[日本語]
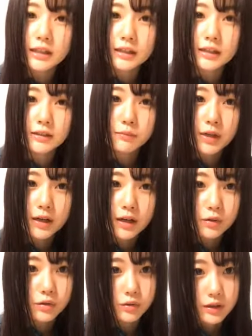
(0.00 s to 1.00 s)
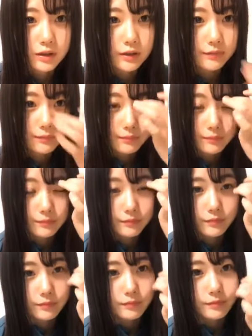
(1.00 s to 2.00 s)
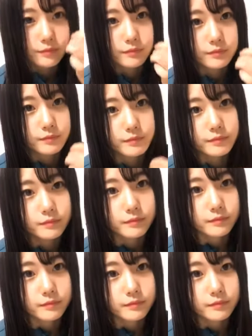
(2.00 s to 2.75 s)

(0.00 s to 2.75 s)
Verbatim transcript: 手な決めがあるのでうん